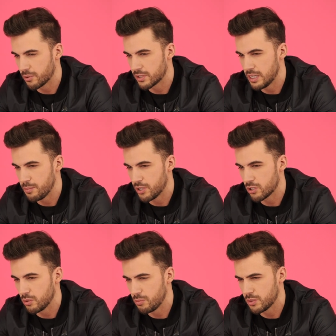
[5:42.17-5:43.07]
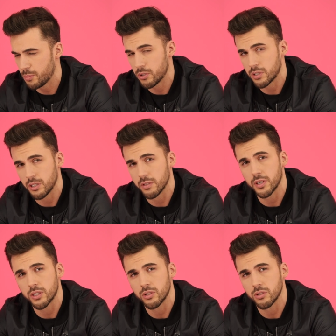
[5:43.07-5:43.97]
poznałem pierwszą Miss Polski w
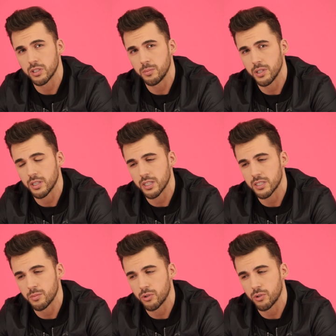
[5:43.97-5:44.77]
2015